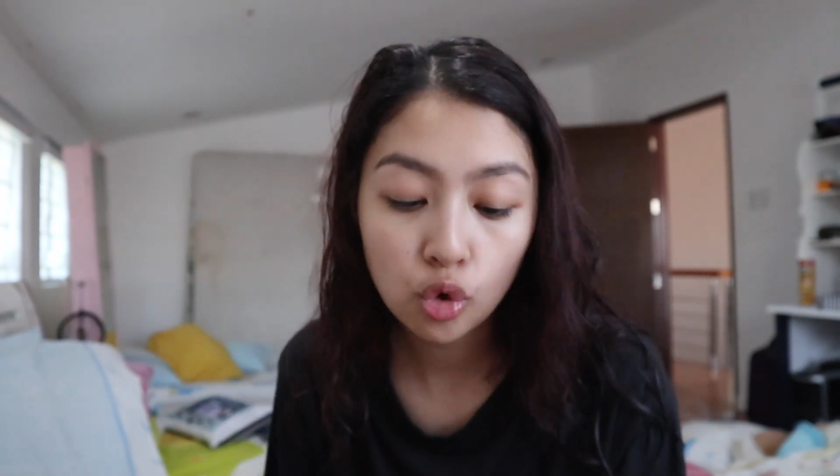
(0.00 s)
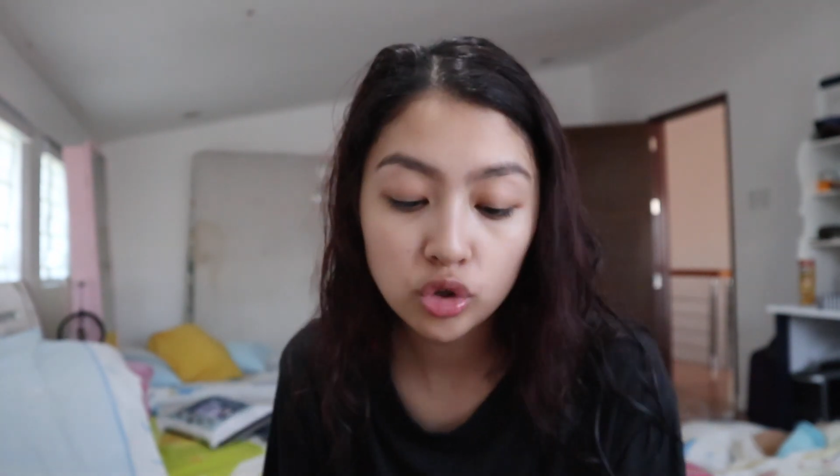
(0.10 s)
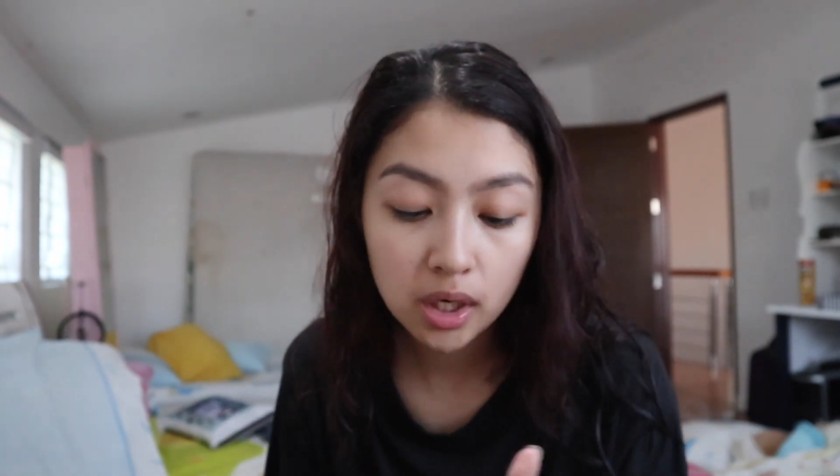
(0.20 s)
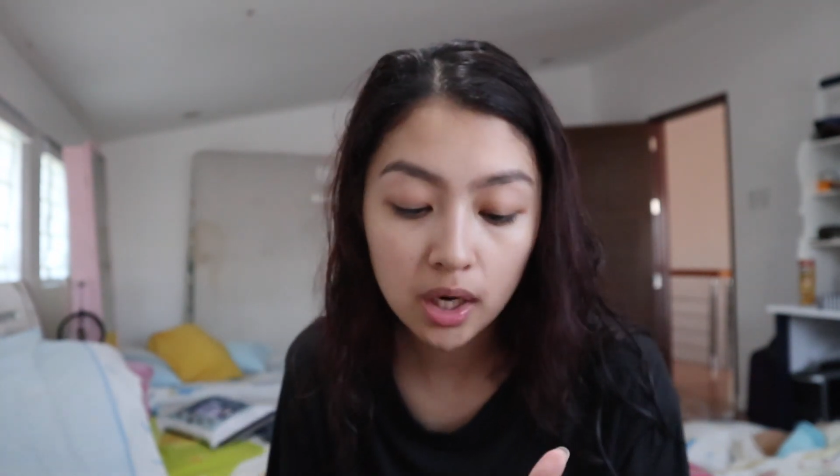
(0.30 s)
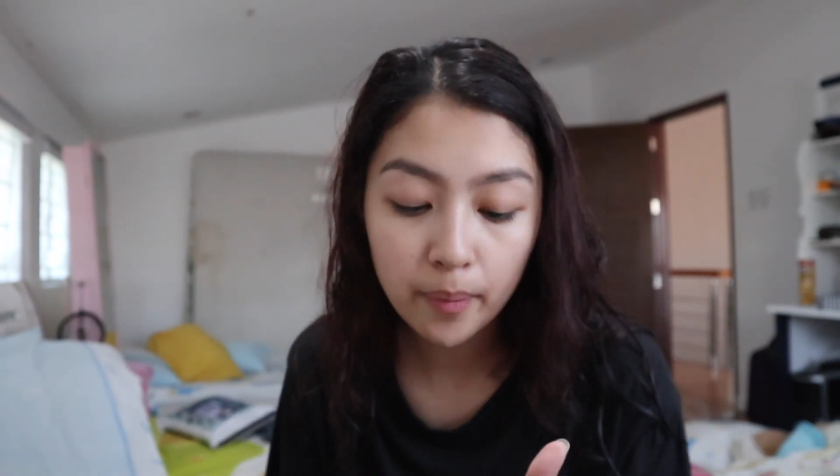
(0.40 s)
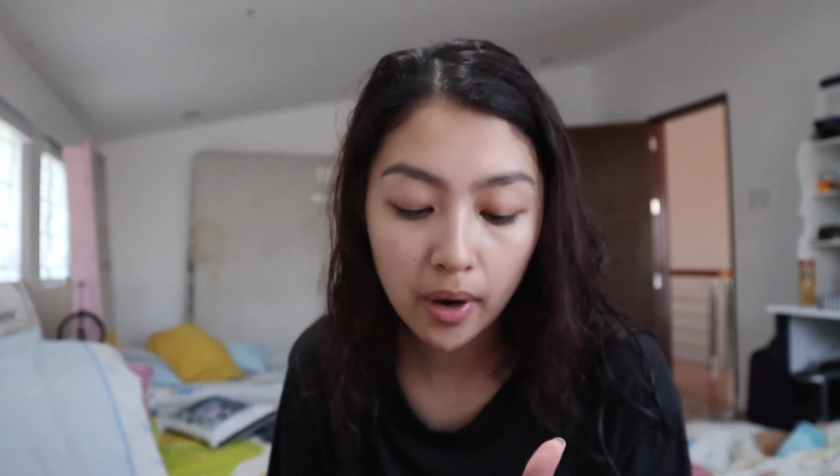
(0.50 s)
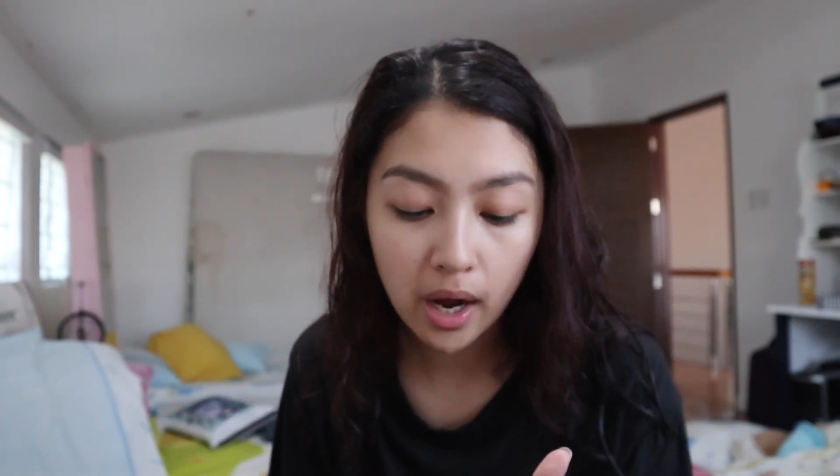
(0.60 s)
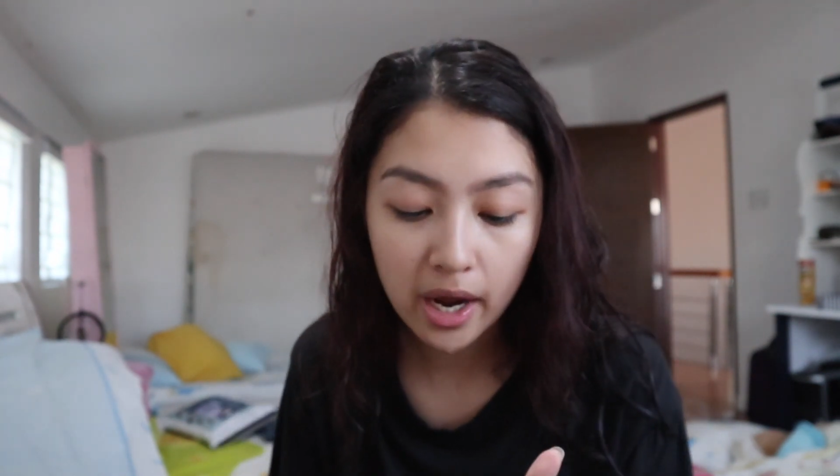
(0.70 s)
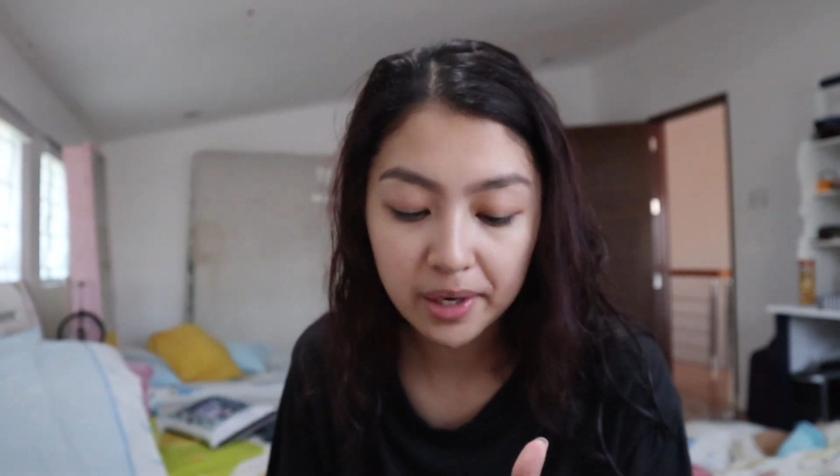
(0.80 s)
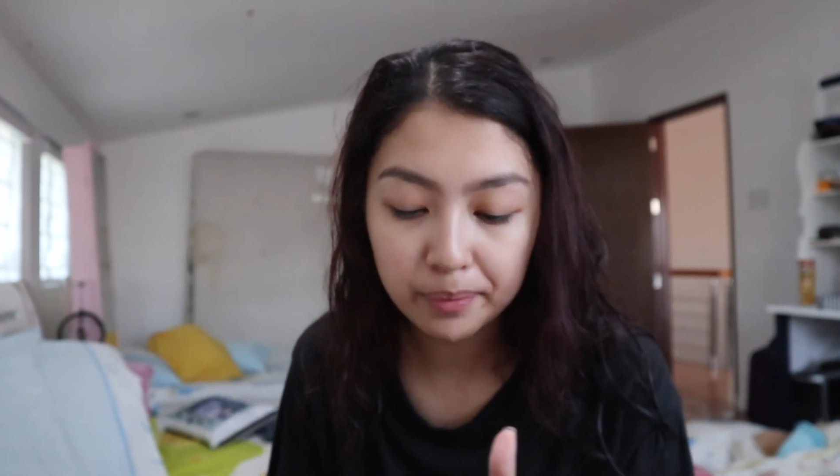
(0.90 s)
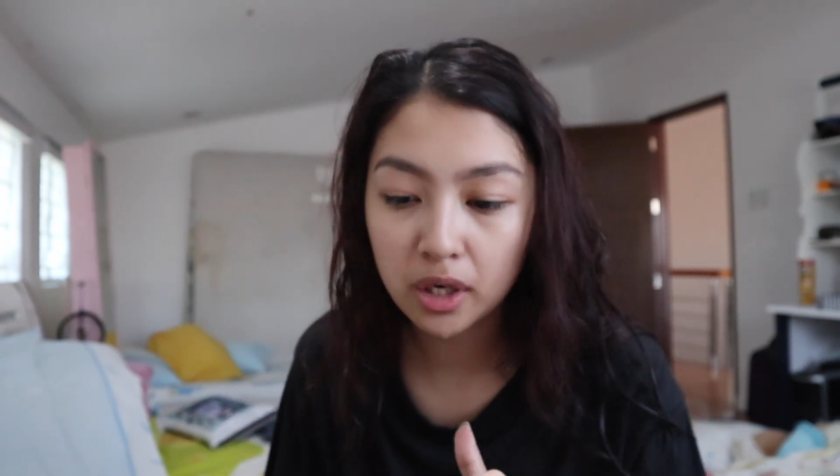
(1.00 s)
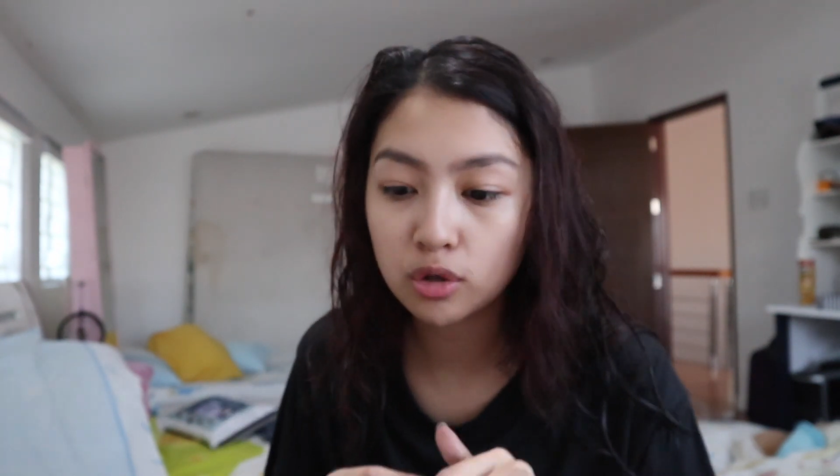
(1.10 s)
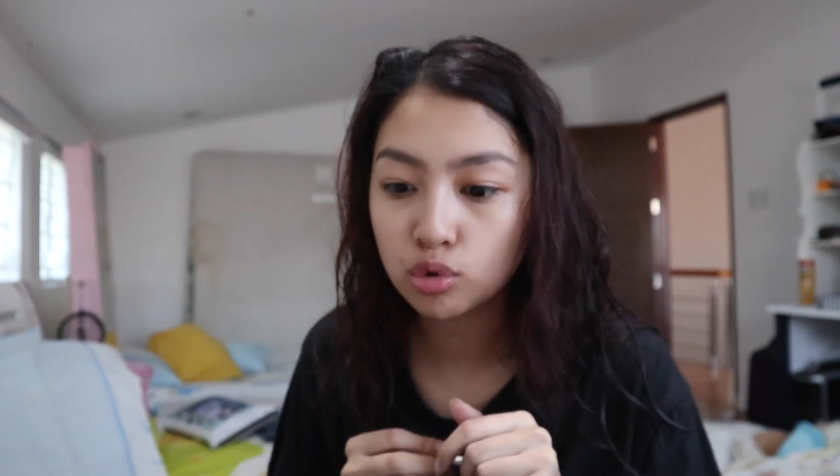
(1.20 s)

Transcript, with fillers: ko talaga makahanap ng